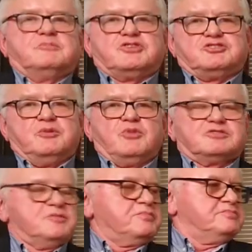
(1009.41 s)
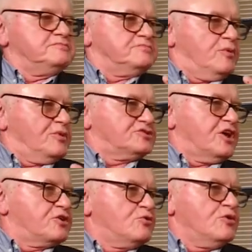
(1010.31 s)
przedsiębiorcy
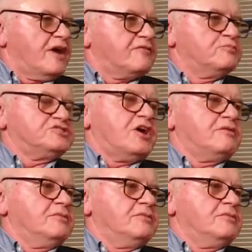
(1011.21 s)
Pomorza i Kujaw. Musiałem, jako